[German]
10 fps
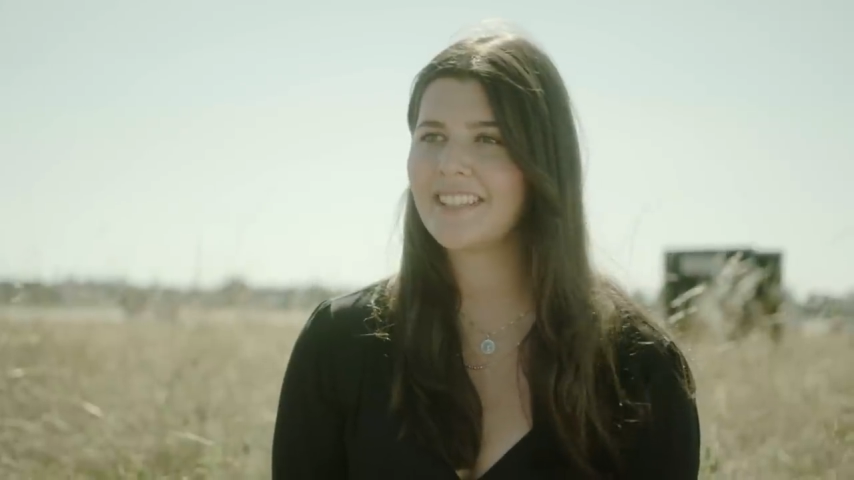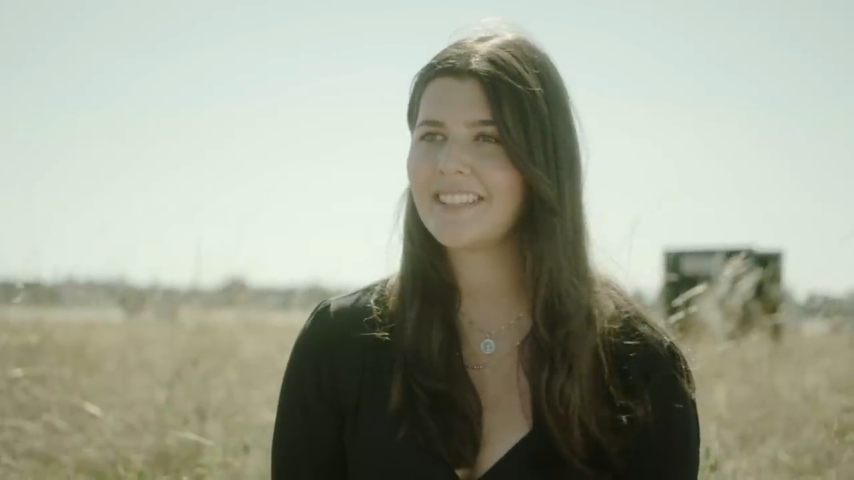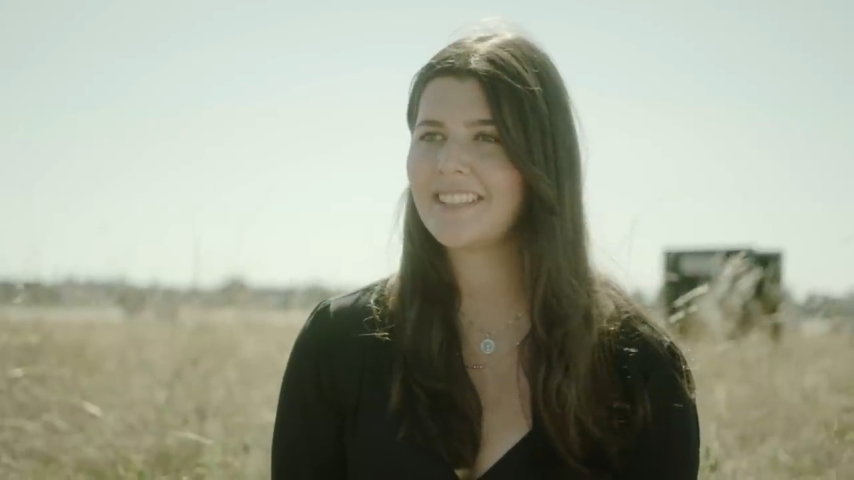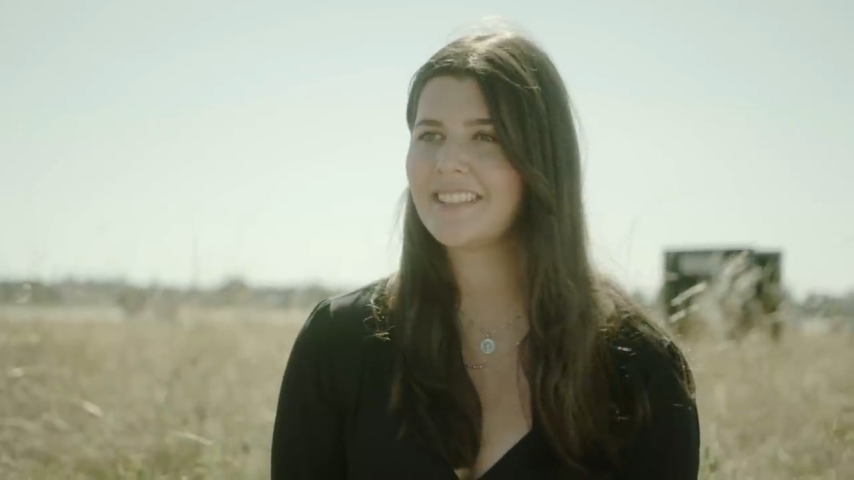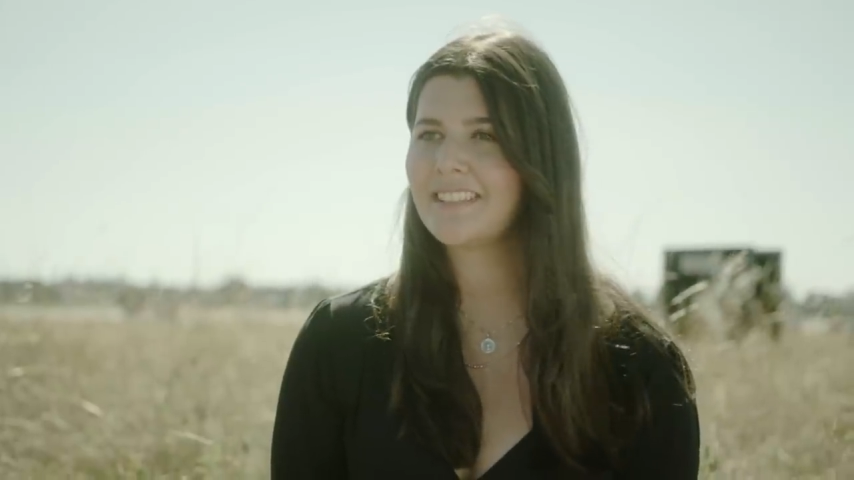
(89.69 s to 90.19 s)

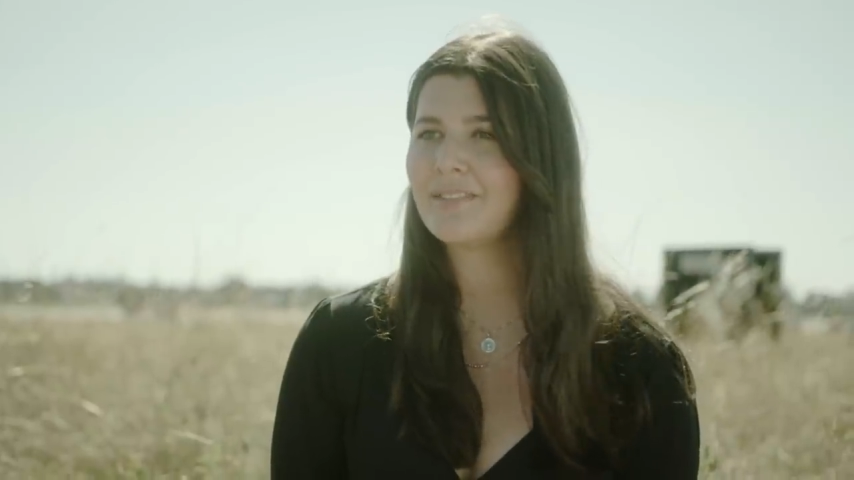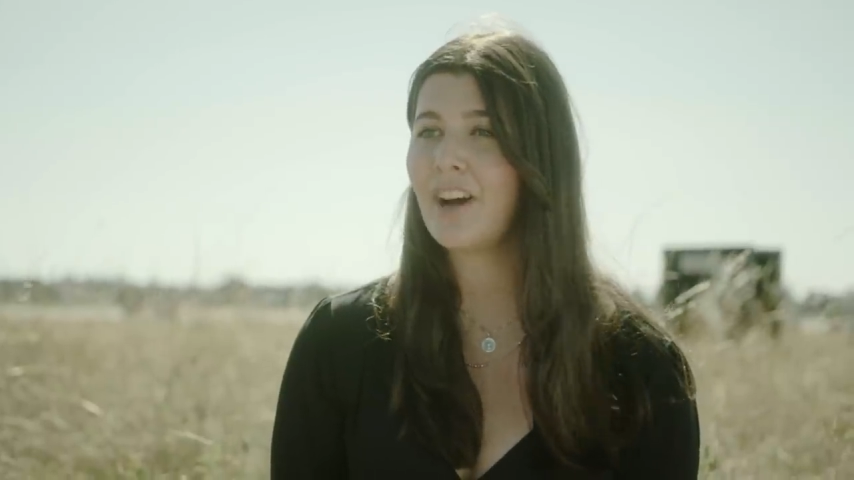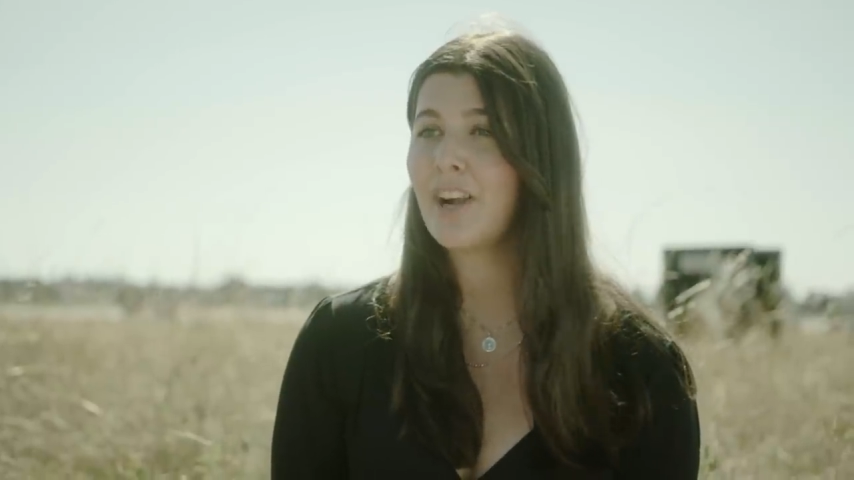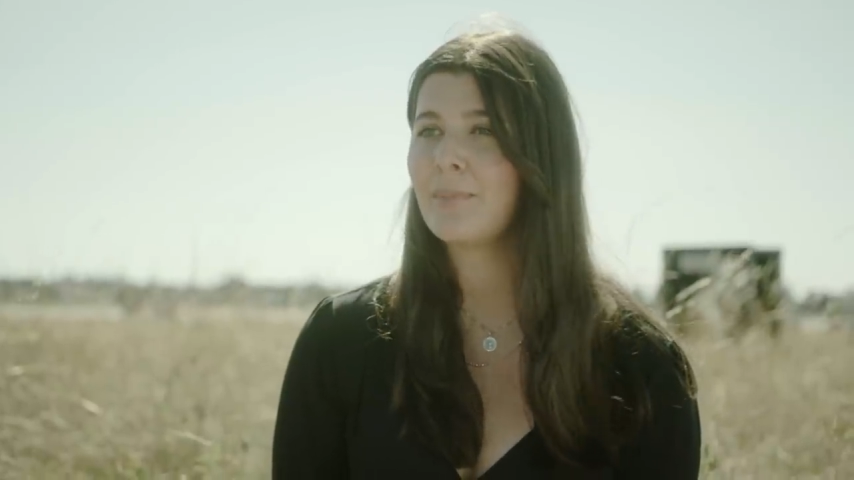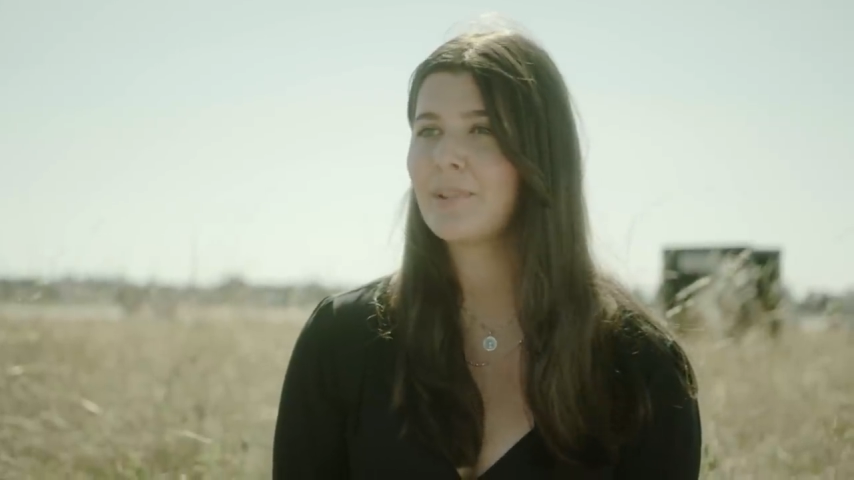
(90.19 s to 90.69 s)
dass ich vor
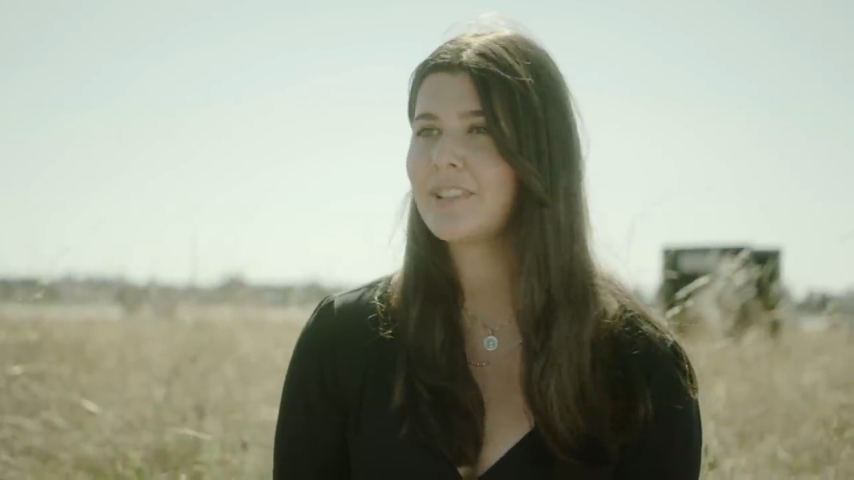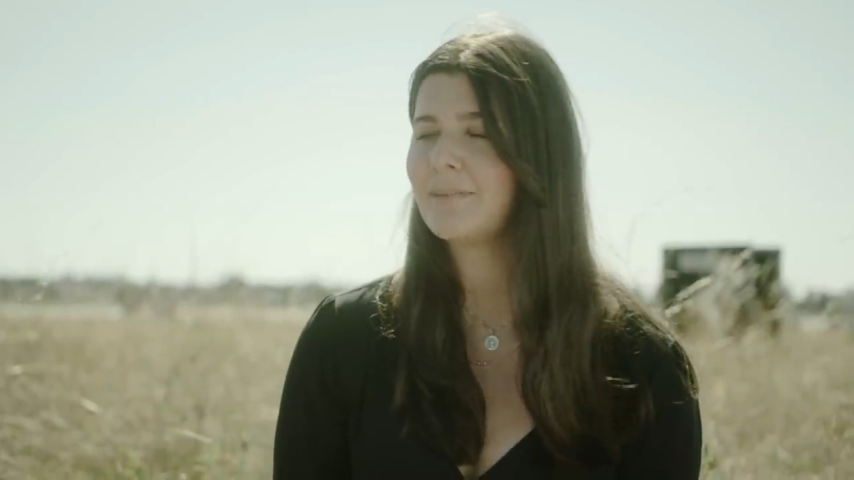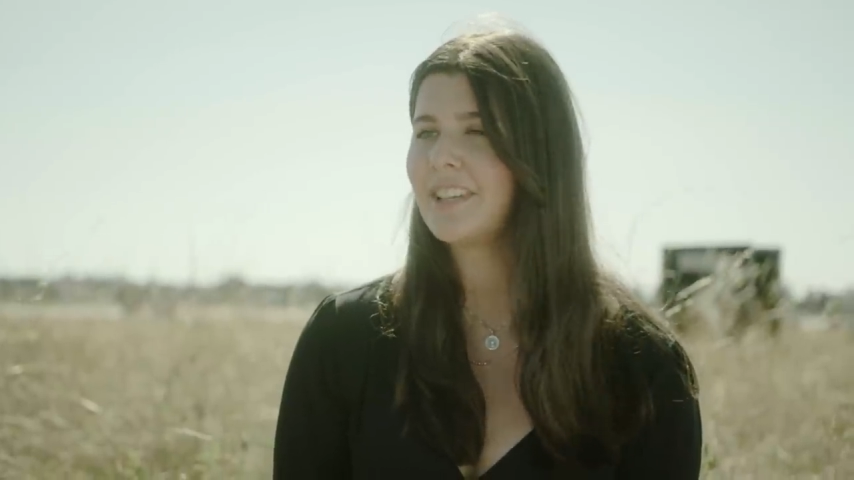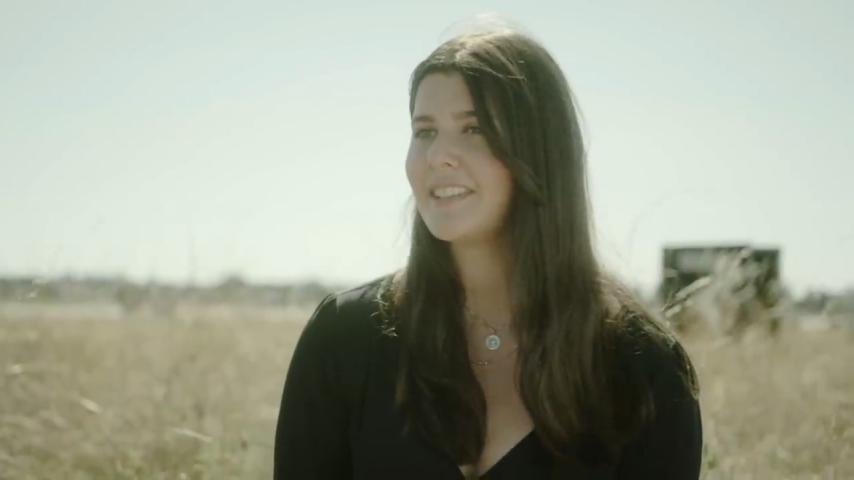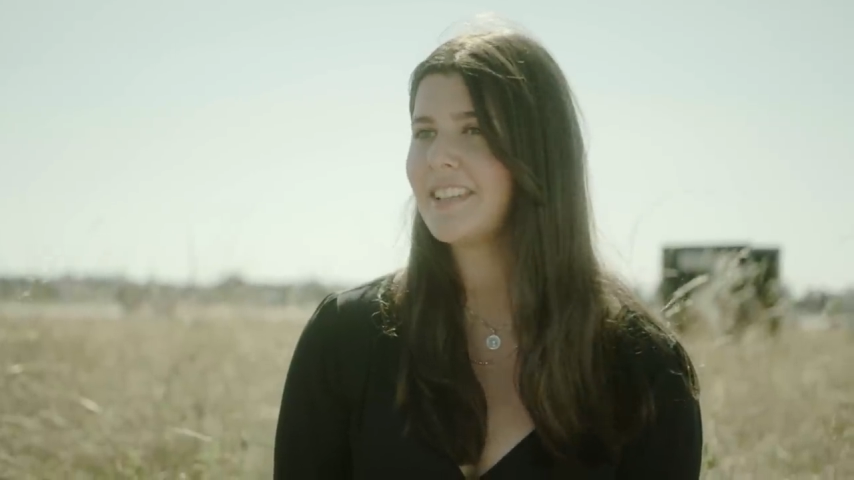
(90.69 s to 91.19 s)
allem auch
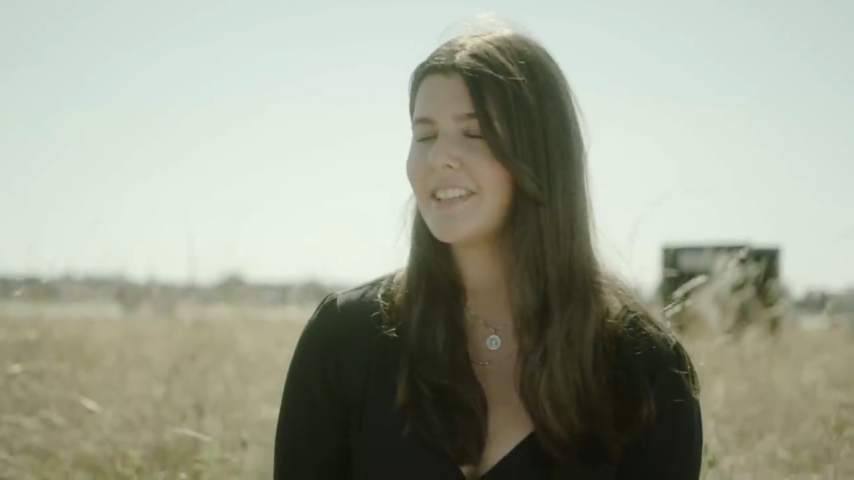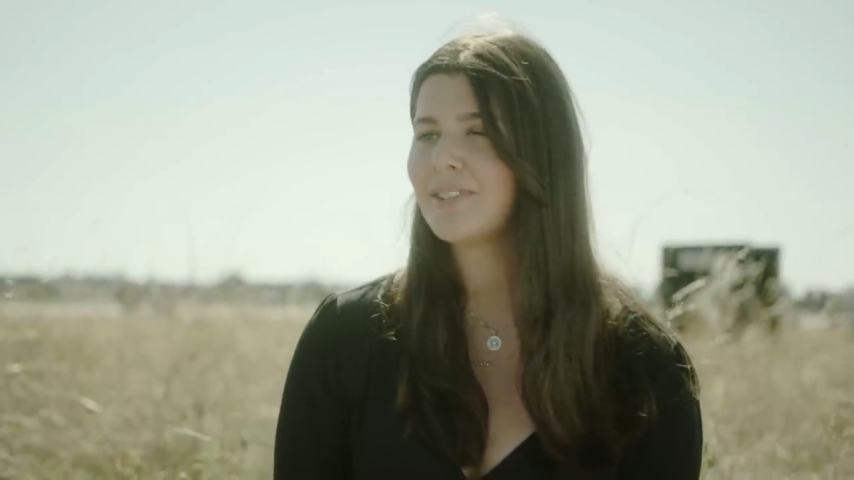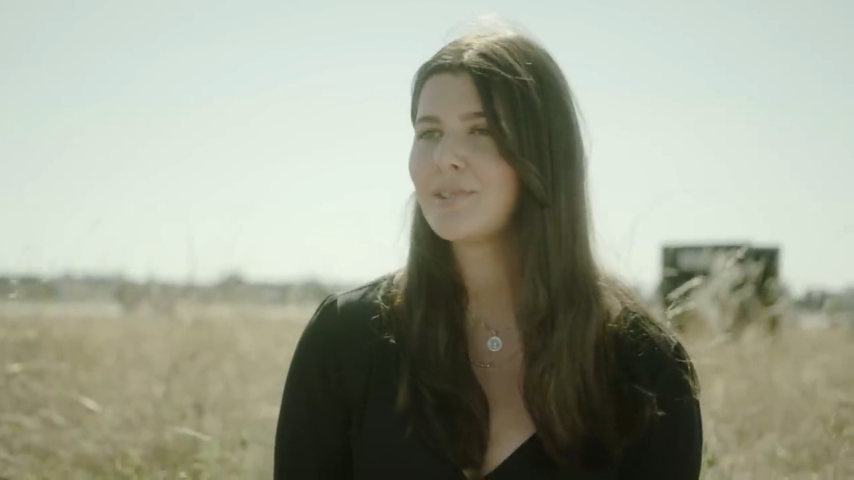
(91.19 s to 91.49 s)
dann letzten Endes